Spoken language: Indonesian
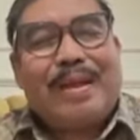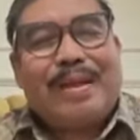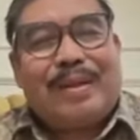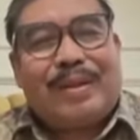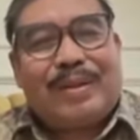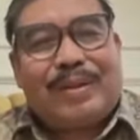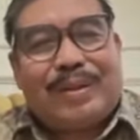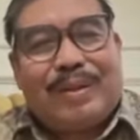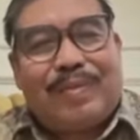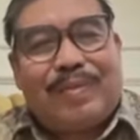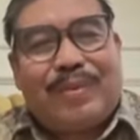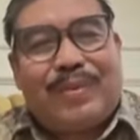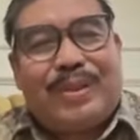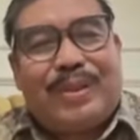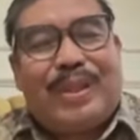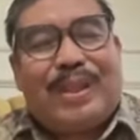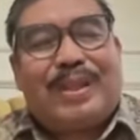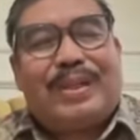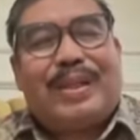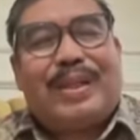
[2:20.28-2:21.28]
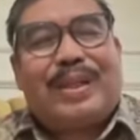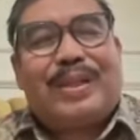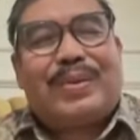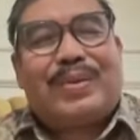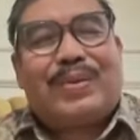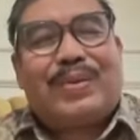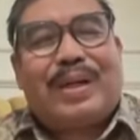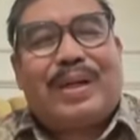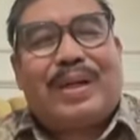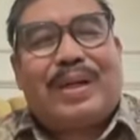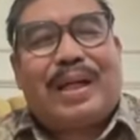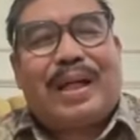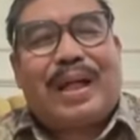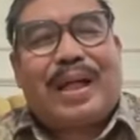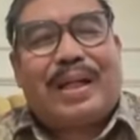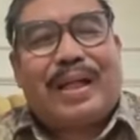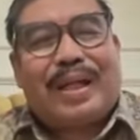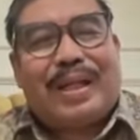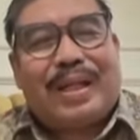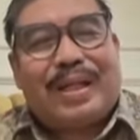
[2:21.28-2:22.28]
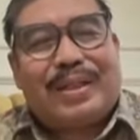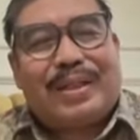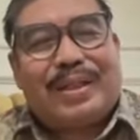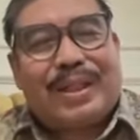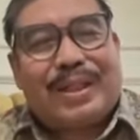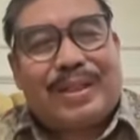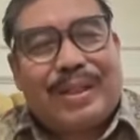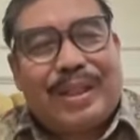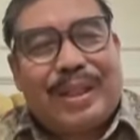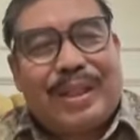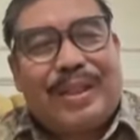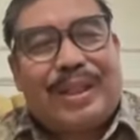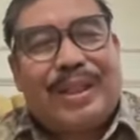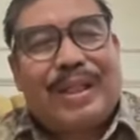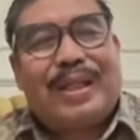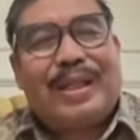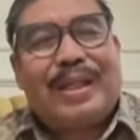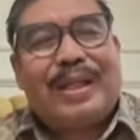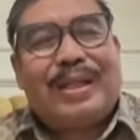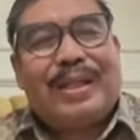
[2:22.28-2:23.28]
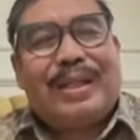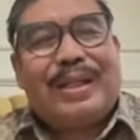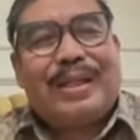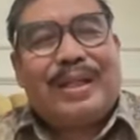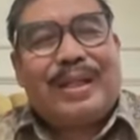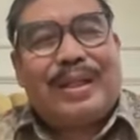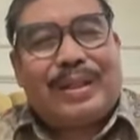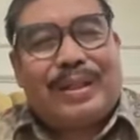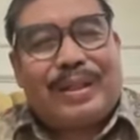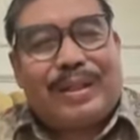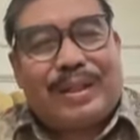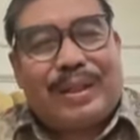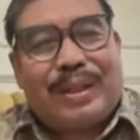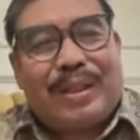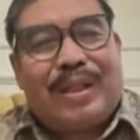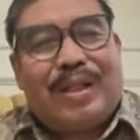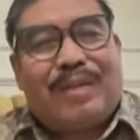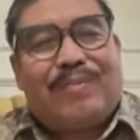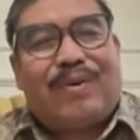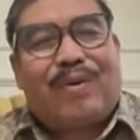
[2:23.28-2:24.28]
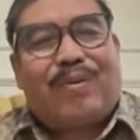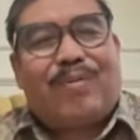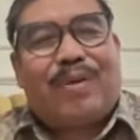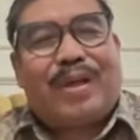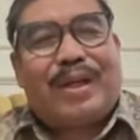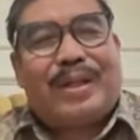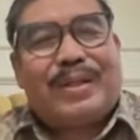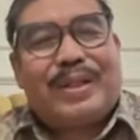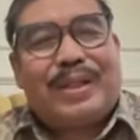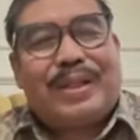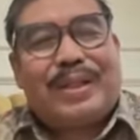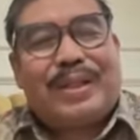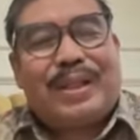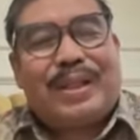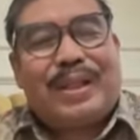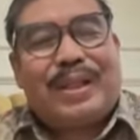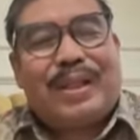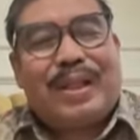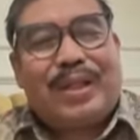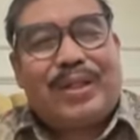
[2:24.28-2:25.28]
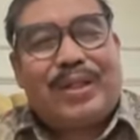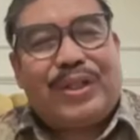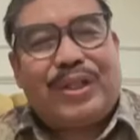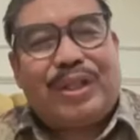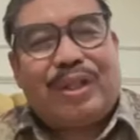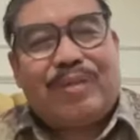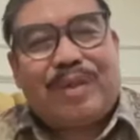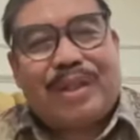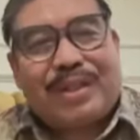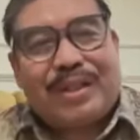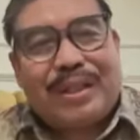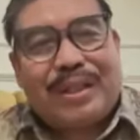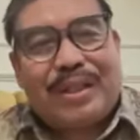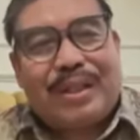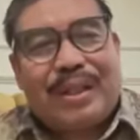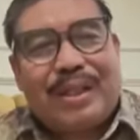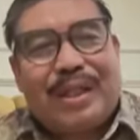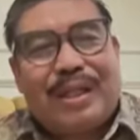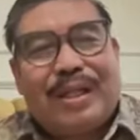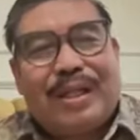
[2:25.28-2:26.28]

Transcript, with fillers: kemudian yang kedua adalah agenda settingnya, ketiga formulasinya, legitimasinya,